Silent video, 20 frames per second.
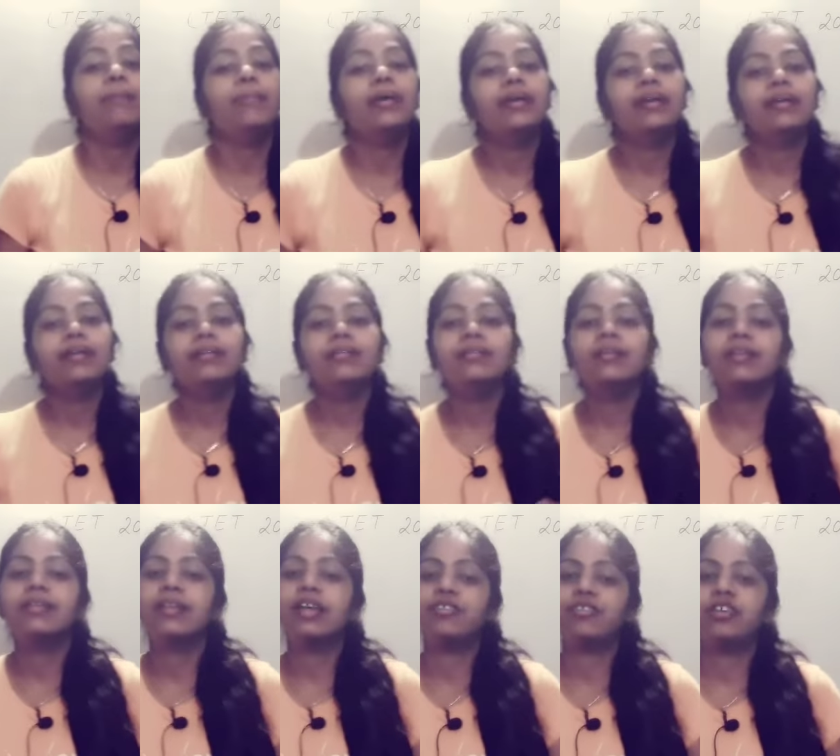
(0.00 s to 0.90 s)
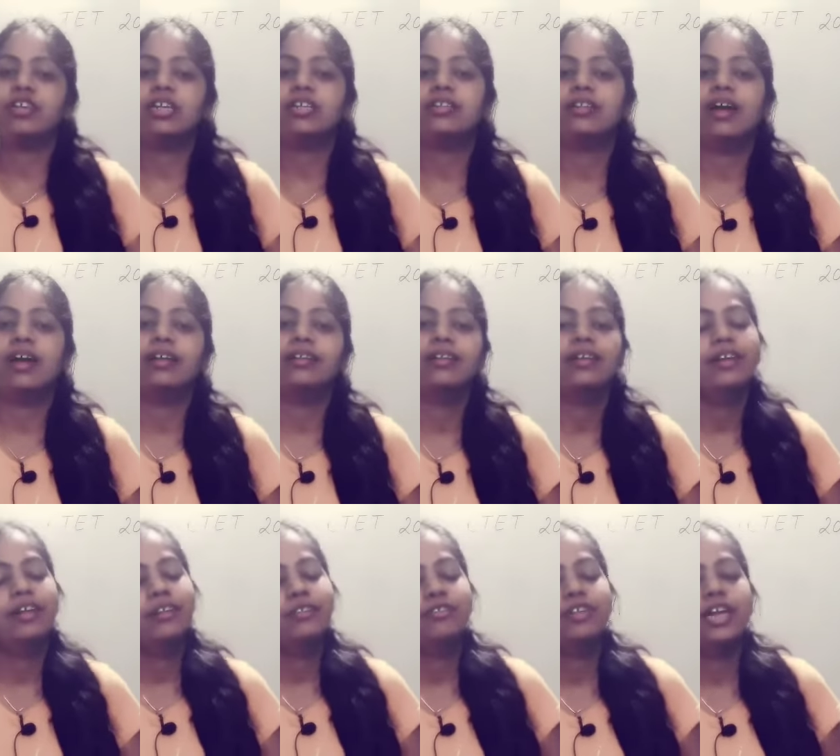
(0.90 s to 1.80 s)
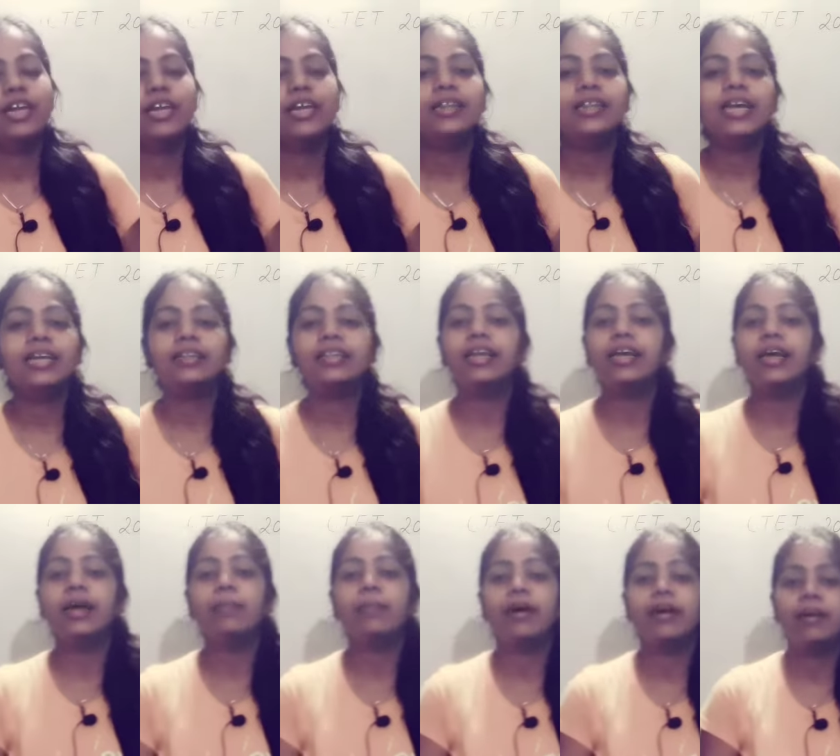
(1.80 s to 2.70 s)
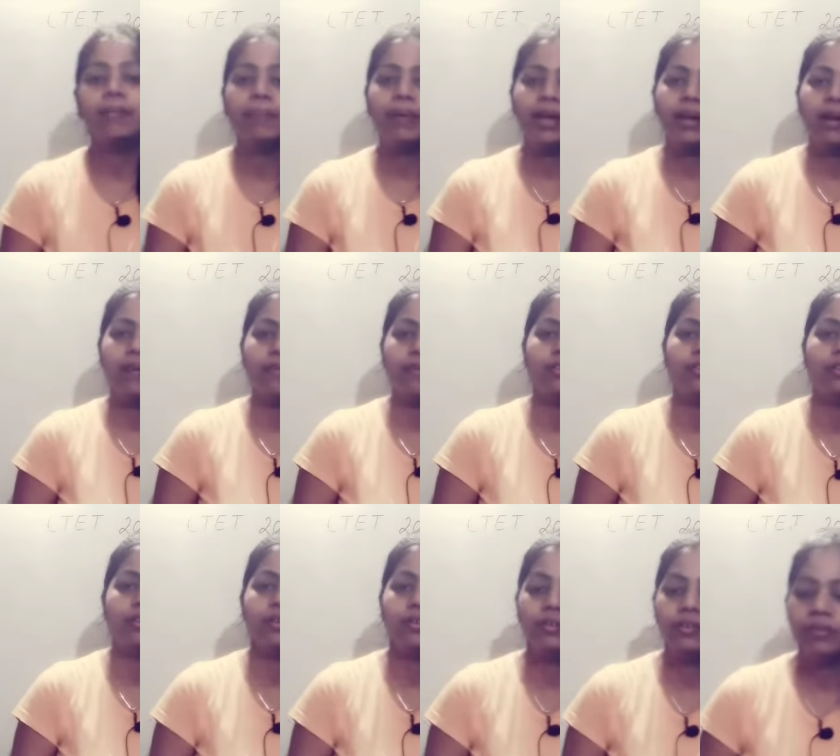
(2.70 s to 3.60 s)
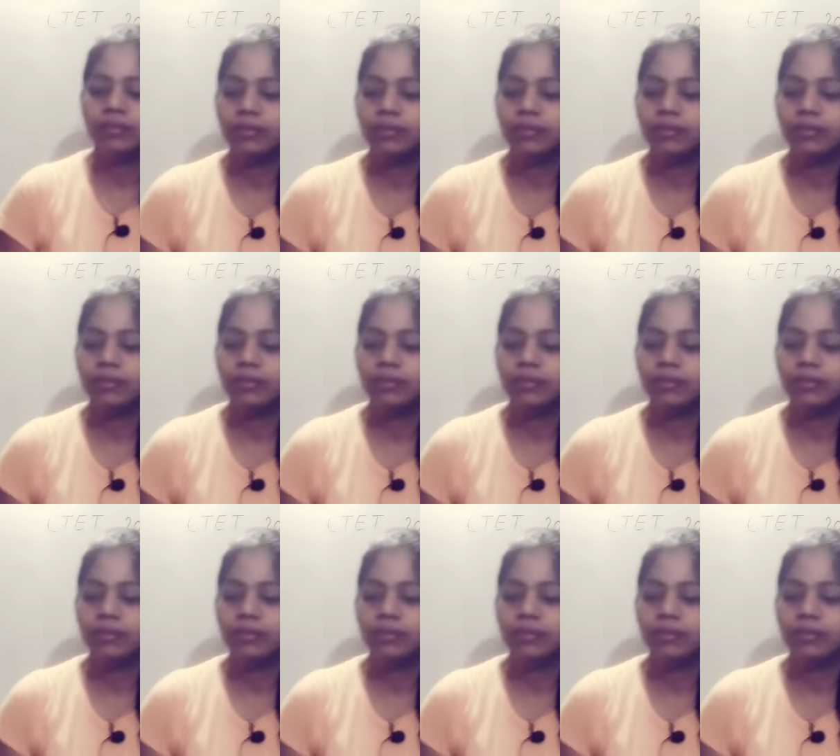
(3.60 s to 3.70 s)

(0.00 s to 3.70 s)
मेरे इस सेशन के साथ तो चलिए देखते हैं हमारा पहला क्वेश्चन